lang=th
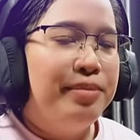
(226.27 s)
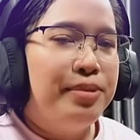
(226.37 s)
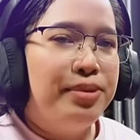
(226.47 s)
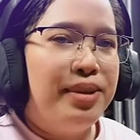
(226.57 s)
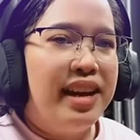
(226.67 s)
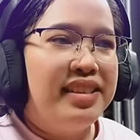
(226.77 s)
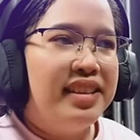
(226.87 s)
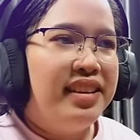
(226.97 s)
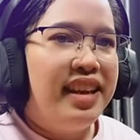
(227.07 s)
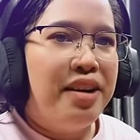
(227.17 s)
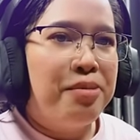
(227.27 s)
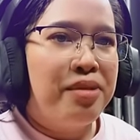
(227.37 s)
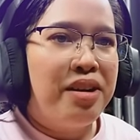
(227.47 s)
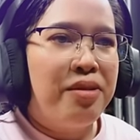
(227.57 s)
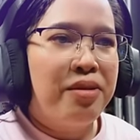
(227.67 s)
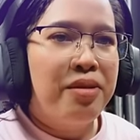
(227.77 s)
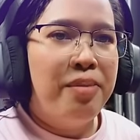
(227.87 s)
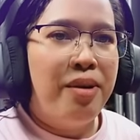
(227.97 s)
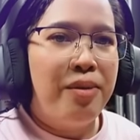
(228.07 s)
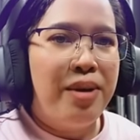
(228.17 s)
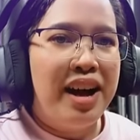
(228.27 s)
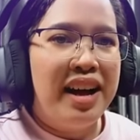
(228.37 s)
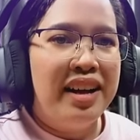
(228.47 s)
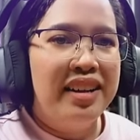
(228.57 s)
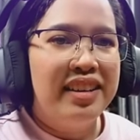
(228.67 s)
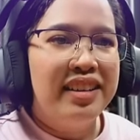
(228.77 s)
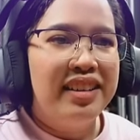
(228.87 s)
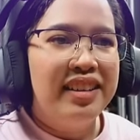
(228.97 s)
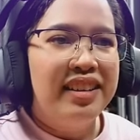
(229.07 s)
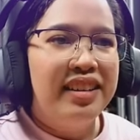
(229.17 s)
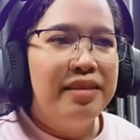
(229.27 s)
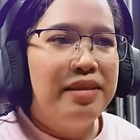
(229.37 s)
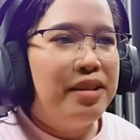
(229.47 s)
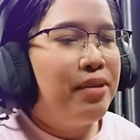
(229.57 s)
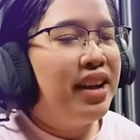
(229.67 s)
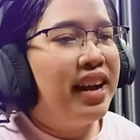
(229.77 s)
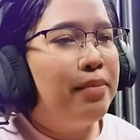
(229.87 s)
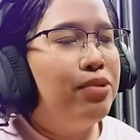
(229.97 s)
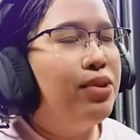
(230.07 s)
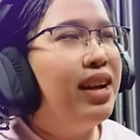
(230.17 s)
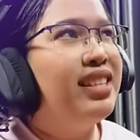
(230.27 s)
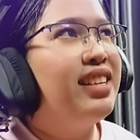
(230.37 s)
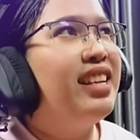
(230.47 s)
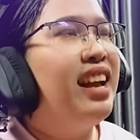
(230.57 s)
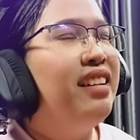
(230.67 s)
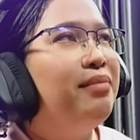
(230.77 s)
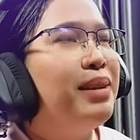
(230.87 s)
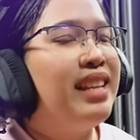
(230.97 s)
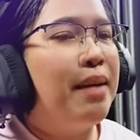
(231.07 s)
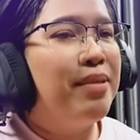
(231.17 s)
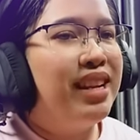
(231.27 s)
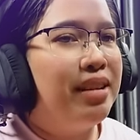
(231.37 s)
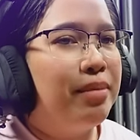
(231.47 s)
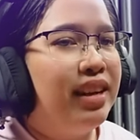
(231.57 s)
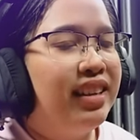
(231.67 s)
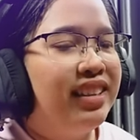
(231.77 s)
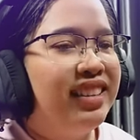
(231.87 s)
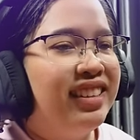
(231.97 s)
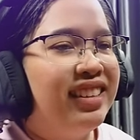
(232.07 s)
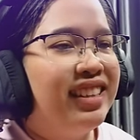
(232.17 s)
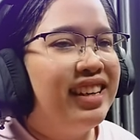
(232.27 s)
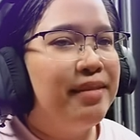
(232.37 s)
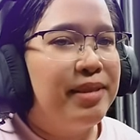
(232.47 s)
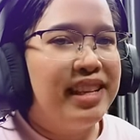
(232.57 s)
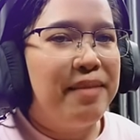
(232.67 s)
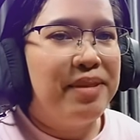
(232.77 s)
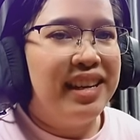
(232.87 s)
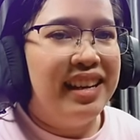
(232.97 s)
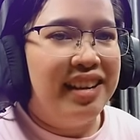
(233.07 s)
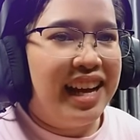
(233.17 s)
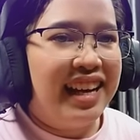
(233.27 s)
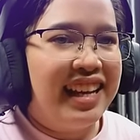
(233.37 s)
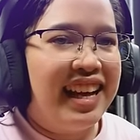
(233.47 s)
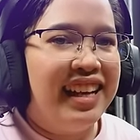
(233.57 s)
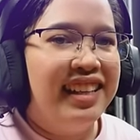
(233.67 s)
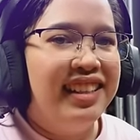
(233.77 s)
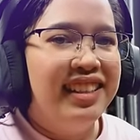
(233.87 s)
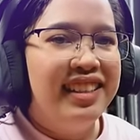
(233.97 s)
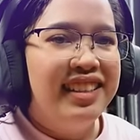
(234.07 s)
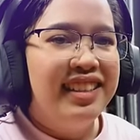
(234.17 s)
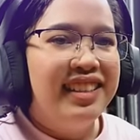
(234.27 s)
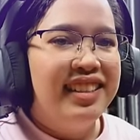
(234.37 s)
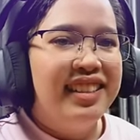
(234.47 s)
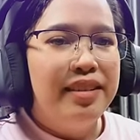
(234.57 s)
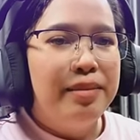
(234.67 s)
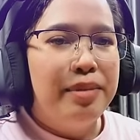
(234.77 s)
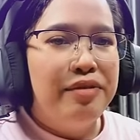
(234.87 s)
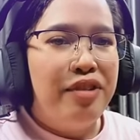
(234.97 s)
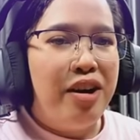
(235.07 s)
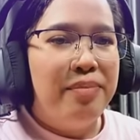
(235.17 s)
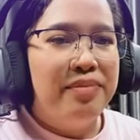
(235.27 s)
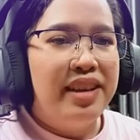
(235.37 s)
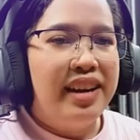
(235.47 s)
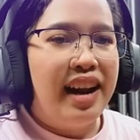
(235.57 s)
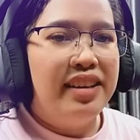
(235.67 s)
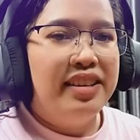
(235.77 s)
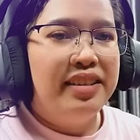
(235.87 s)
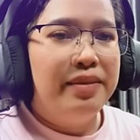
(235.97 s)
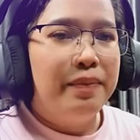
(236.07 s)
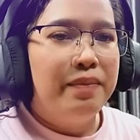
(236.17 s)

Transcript: ผู้ช่วยอัจฉริยะของเราก็บอกว่าเรียกว่ายังไงผู้ช่วยอัจฉริยะปัญญาประดิษฐ์ไหมปัญญาประดิษฐ์แล้วกันค่ะเพอร์ฟอร์มอีกครั้งหนึ่ง